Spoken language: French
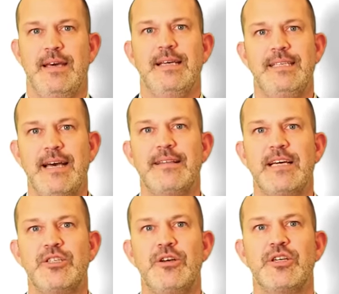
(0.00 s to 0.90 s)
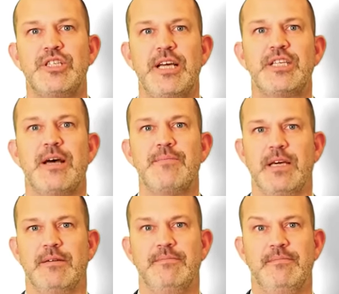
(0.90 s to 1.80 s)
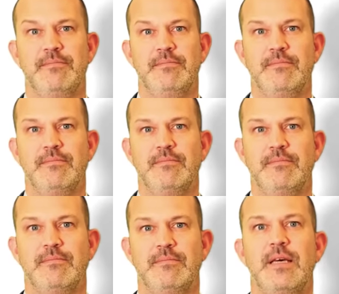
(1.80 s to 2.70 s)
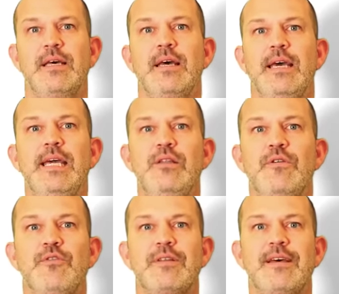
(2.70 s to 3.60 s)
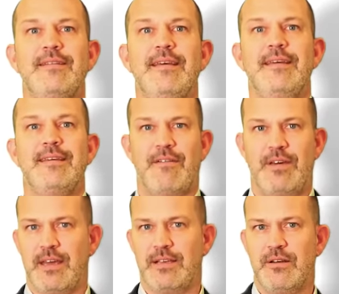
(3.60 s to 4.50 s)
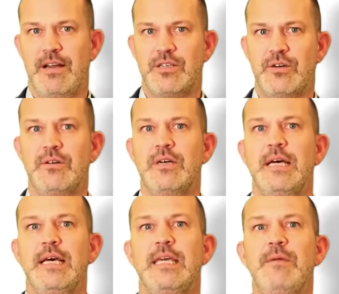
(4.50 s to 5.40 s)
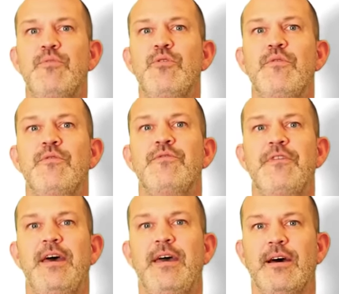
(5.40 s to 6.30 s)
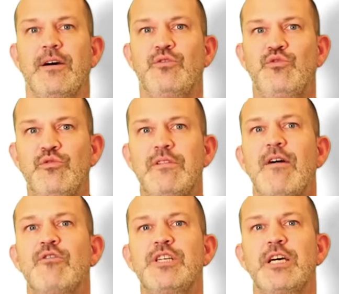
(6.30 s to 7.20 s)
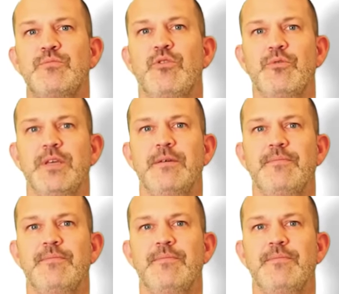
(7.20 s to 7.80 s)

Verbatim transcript: Si un acheteur cherche un bien il ne veut traiter qu'avec un seul agent qui peut faire toute la recherche pour lui.